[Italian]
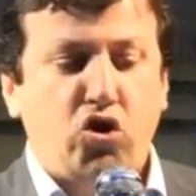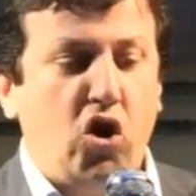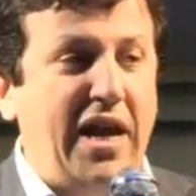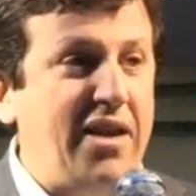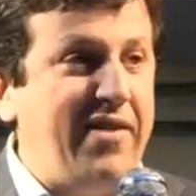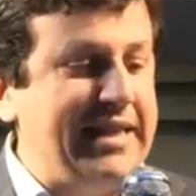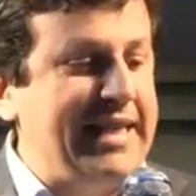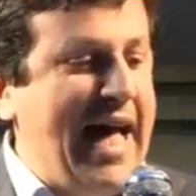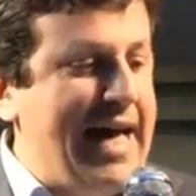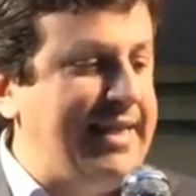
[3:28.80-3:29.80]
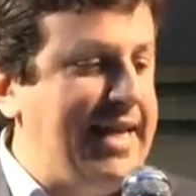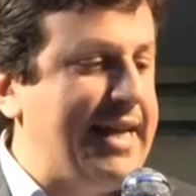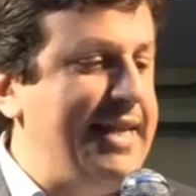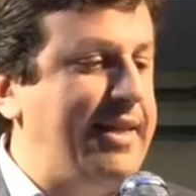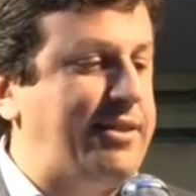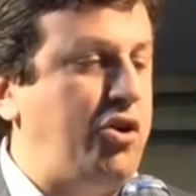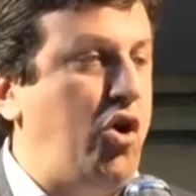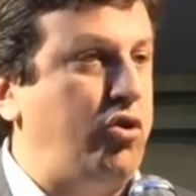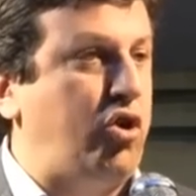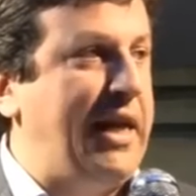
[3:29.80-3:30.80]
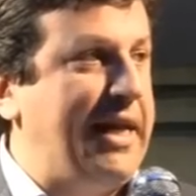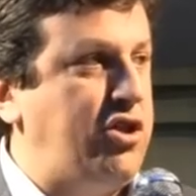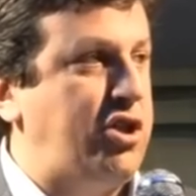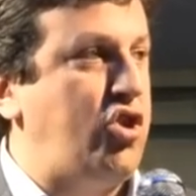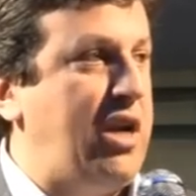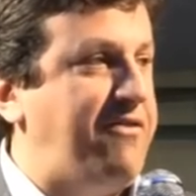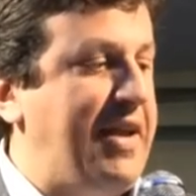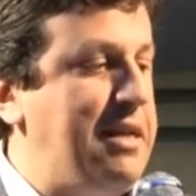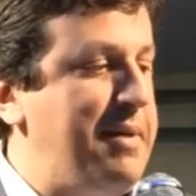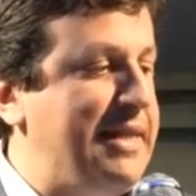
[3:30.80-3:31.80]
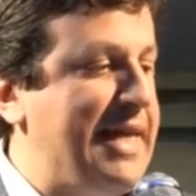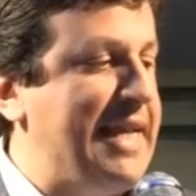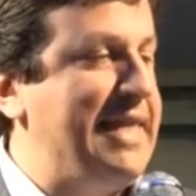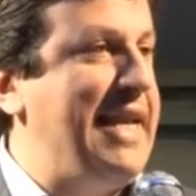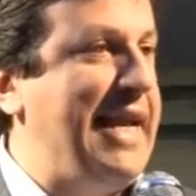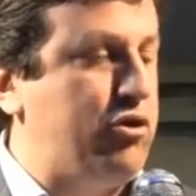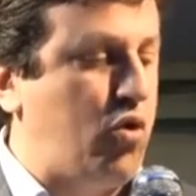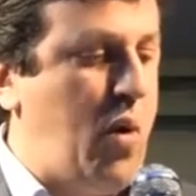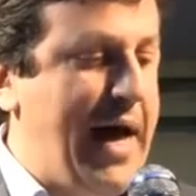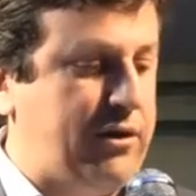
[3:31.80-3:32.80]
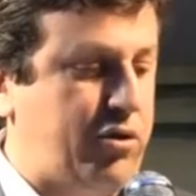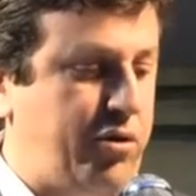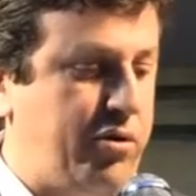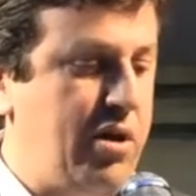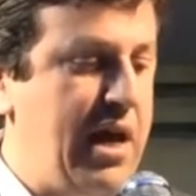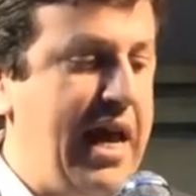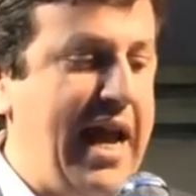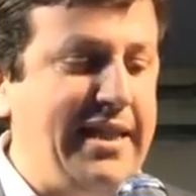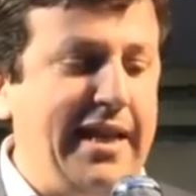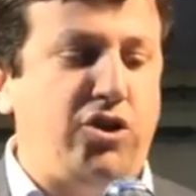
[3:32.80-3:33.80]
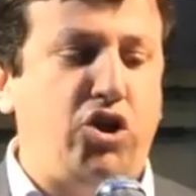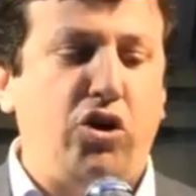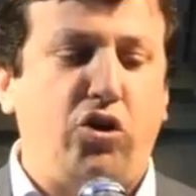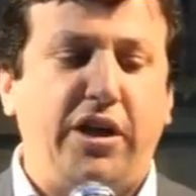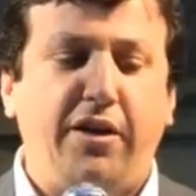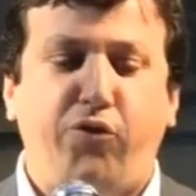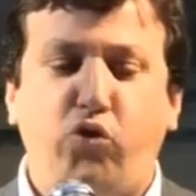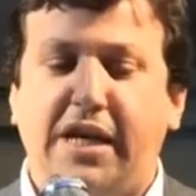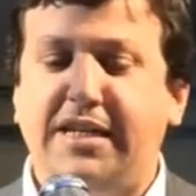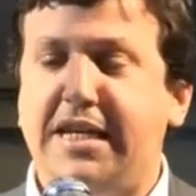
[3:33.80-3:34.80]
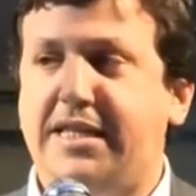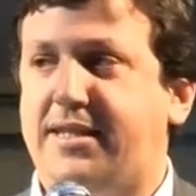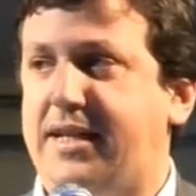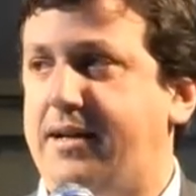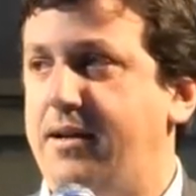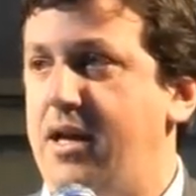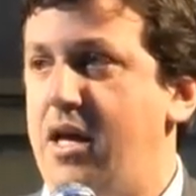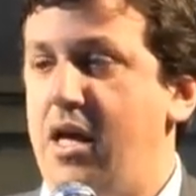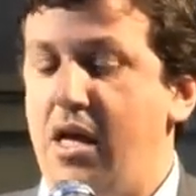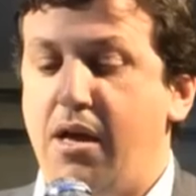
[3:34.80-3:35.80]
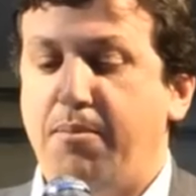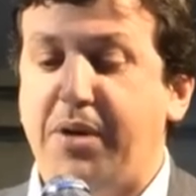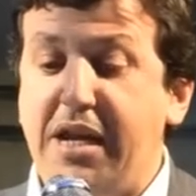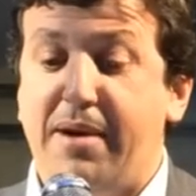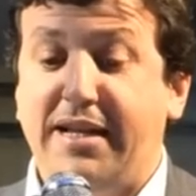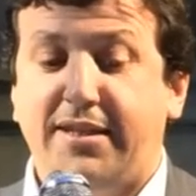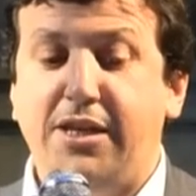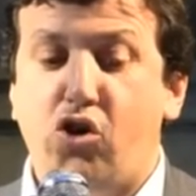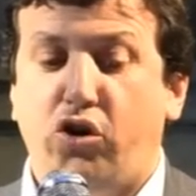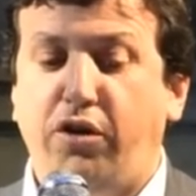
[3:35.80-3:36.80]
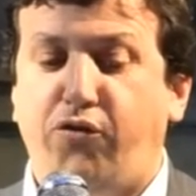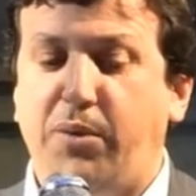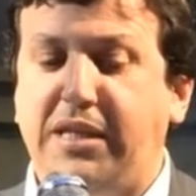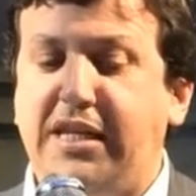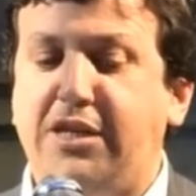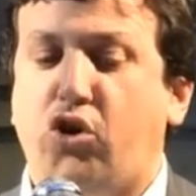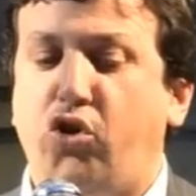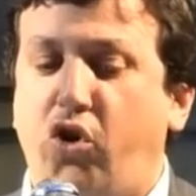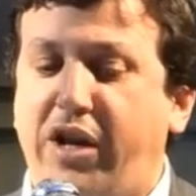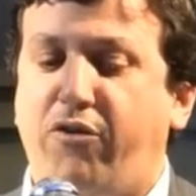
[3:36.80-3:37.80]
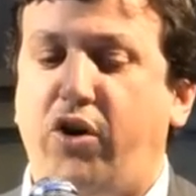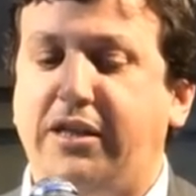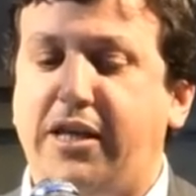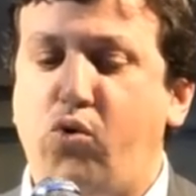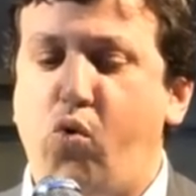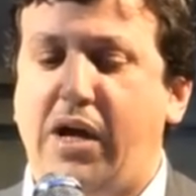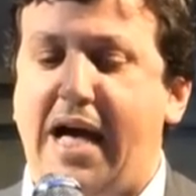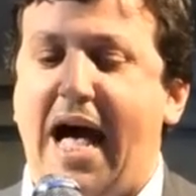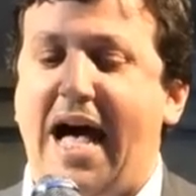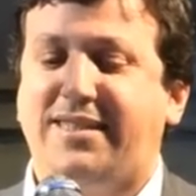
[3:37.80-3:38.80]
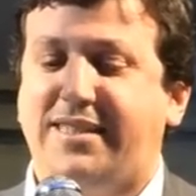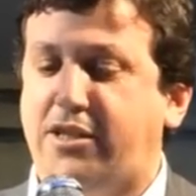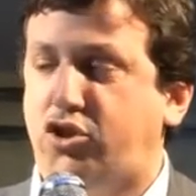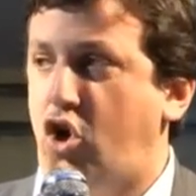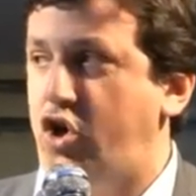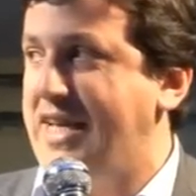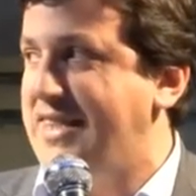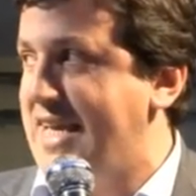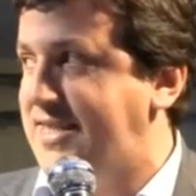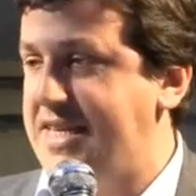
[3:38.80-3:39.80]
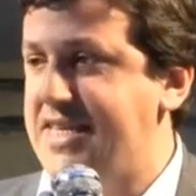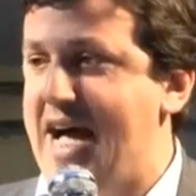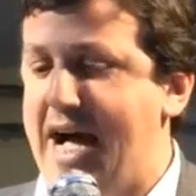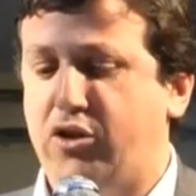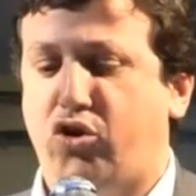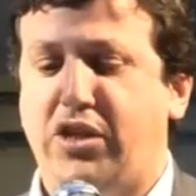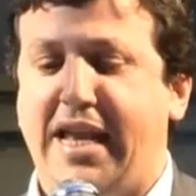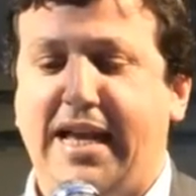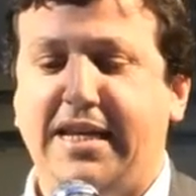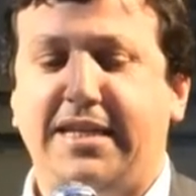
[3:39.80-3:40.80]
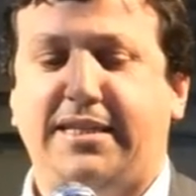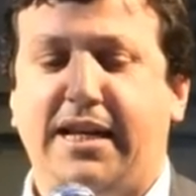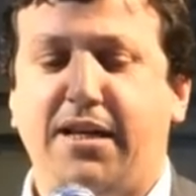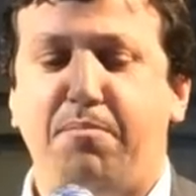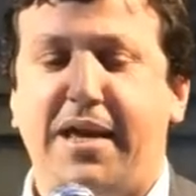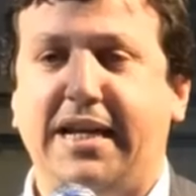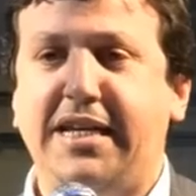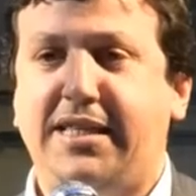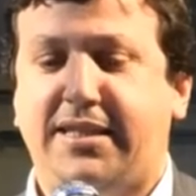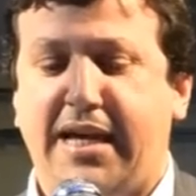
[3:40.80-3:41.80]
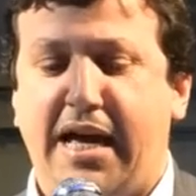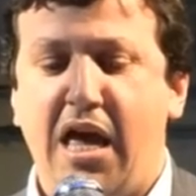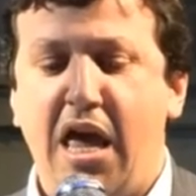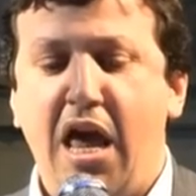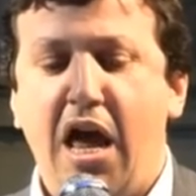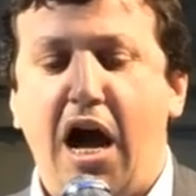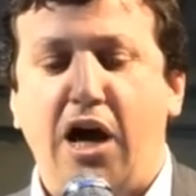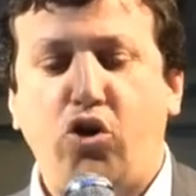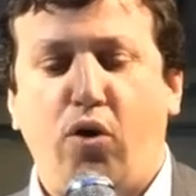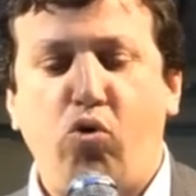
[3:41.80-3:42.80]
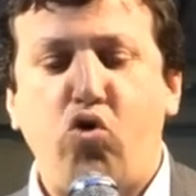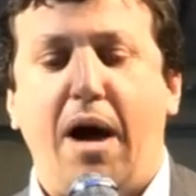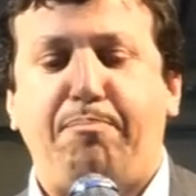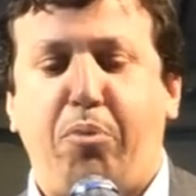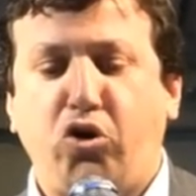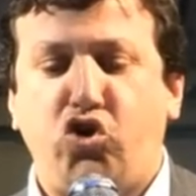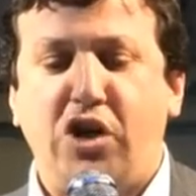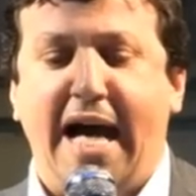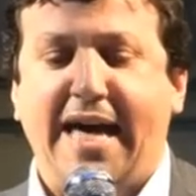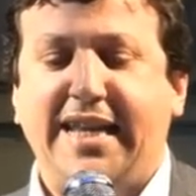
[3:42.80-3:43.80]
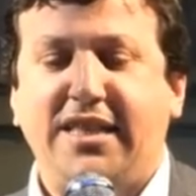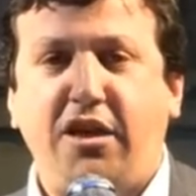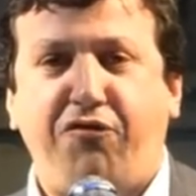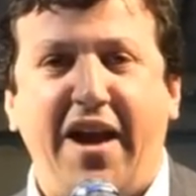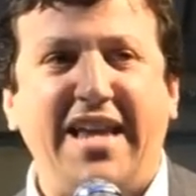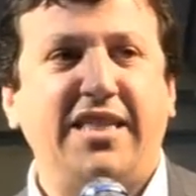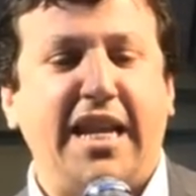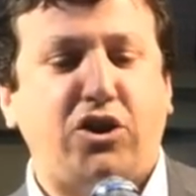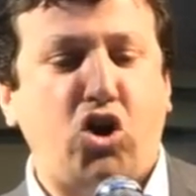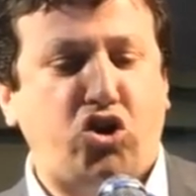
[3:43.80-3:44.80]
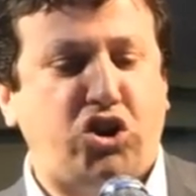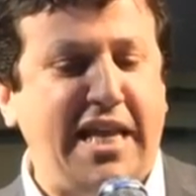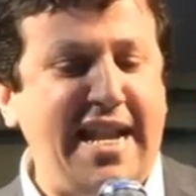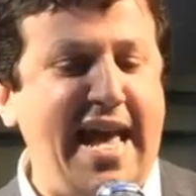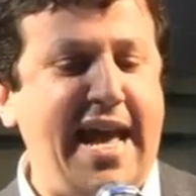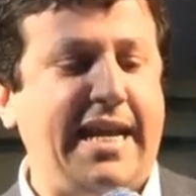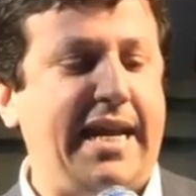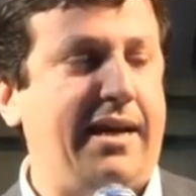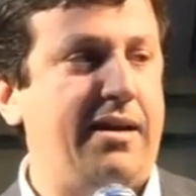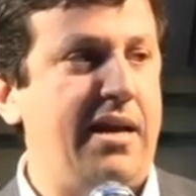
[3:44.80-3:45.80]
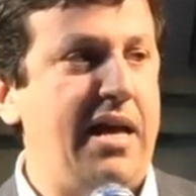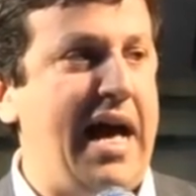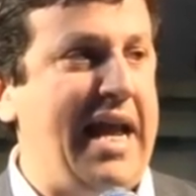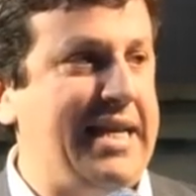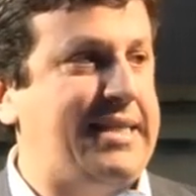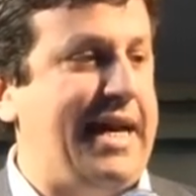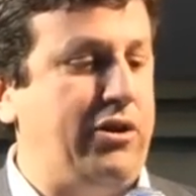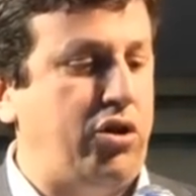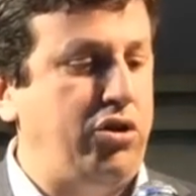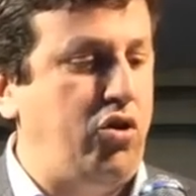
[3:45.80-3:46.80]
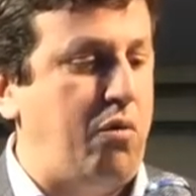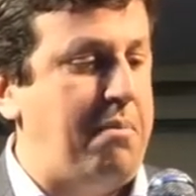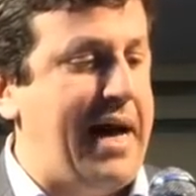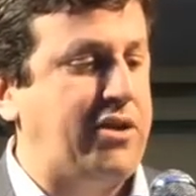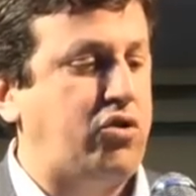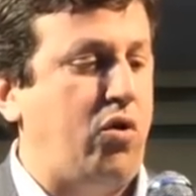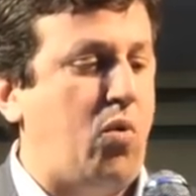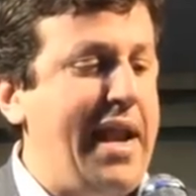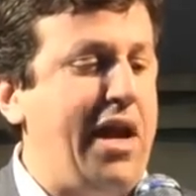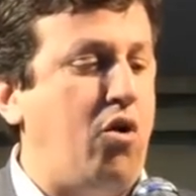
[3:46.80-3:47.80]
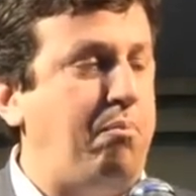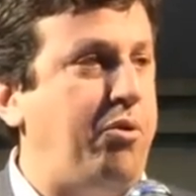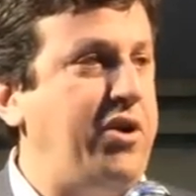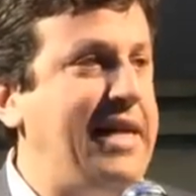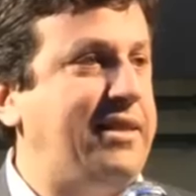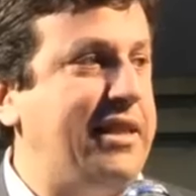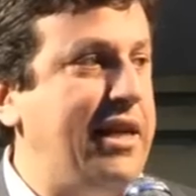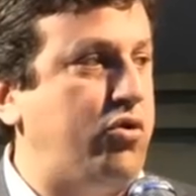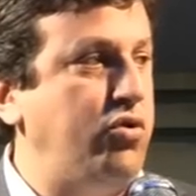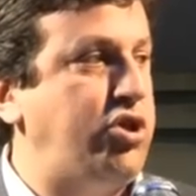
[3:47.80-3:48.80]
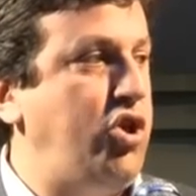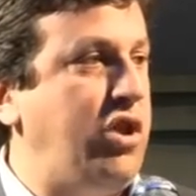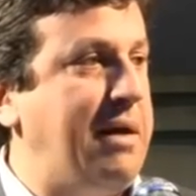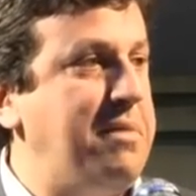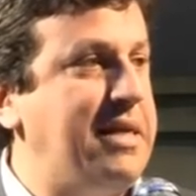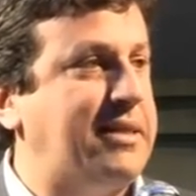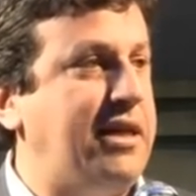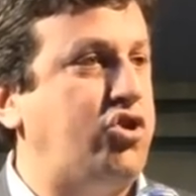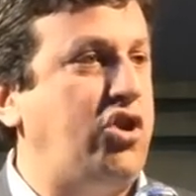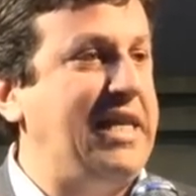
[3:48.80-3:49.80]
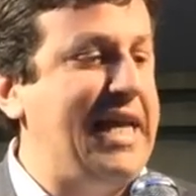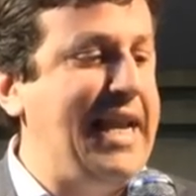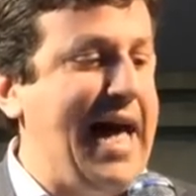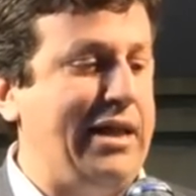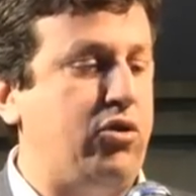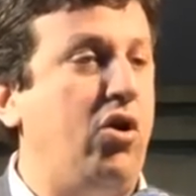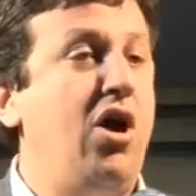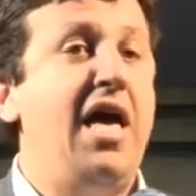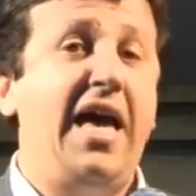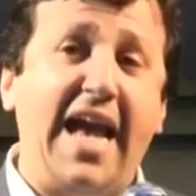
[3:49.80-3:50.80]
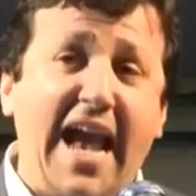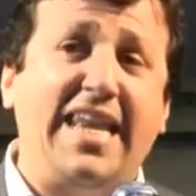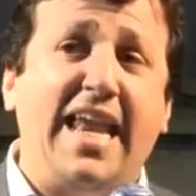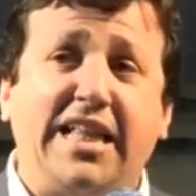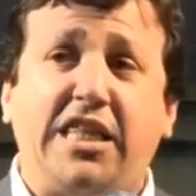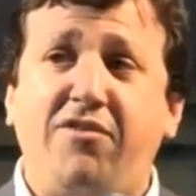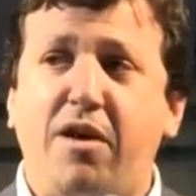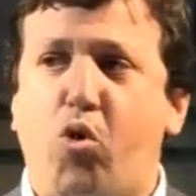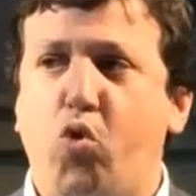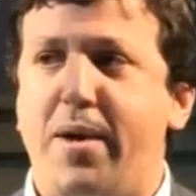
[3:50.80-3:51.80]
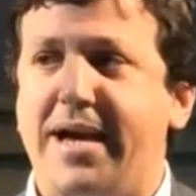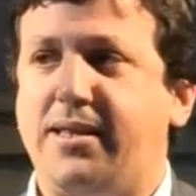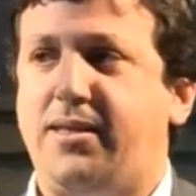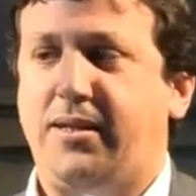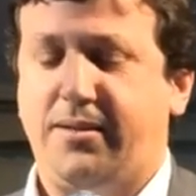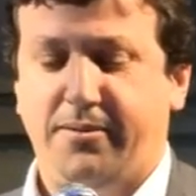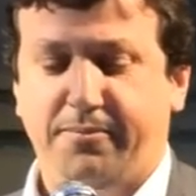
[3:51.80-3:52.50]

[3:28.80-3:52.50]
sono arrivati tardi a rendersi conto della gestione fallimentare del lato 4 e del ciclo dei rifiuti a Nizza. Prima il sindaco di Fiume di Nizza, onorevole De Luca, assessore designato della lista Libera Nizza, ha dovuto appoggiare, difendere, sostenere Alessandro Di Tommaso quale componente del consiglio d'amministrazione del Lato e i relativi emolumenti.